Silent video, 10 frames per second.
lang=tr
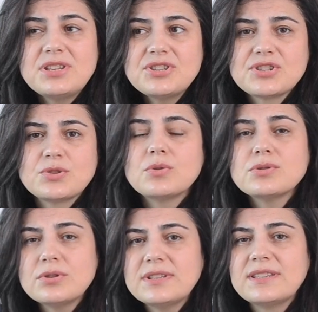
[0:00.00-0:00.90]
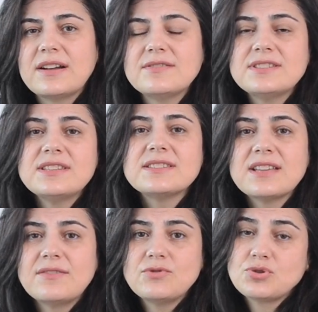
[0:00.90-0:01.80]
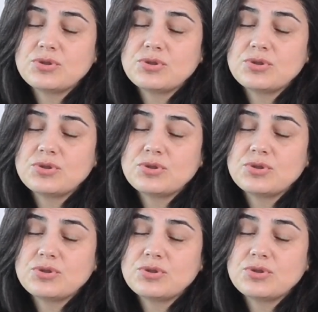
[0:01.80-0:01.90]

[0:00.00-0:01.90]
Birincisi ozon tedavisi insan